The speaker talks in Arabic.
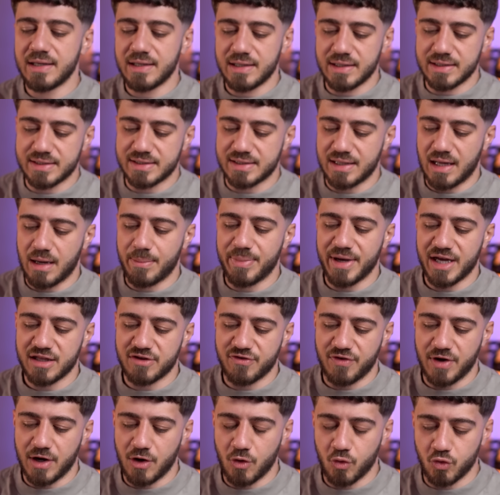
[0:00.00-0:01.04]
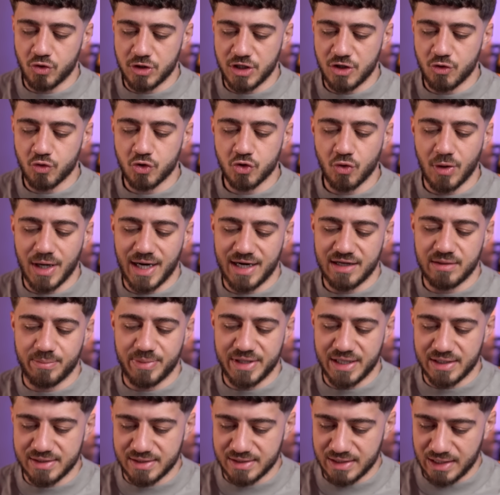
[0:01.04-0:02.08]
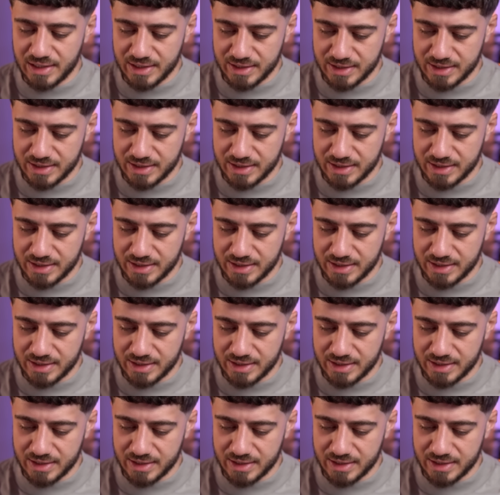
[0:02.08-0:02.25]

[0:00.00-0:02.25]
سنابات فهودي وشو قاعد بنزل